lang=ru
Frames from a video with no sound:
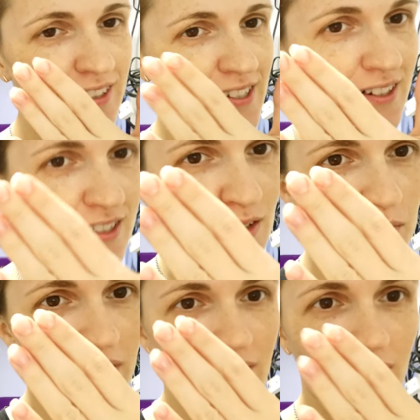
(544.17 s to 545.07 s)
Не сильно
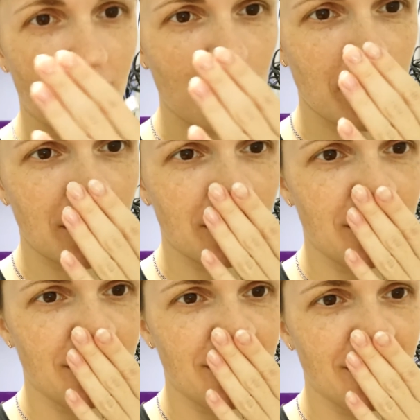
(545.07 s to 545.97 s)
заметно на камере.
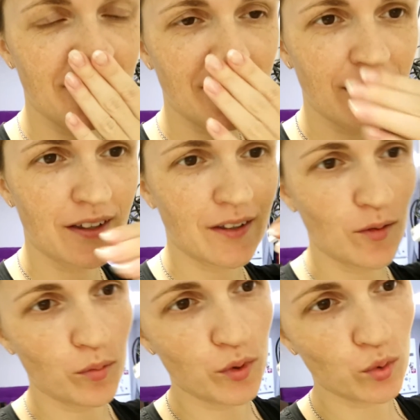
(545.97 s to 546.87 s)

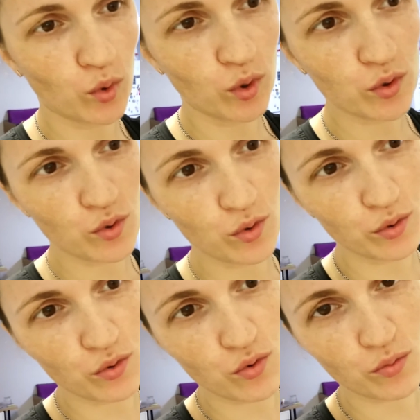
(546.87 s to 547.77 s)
Блин, как сделала,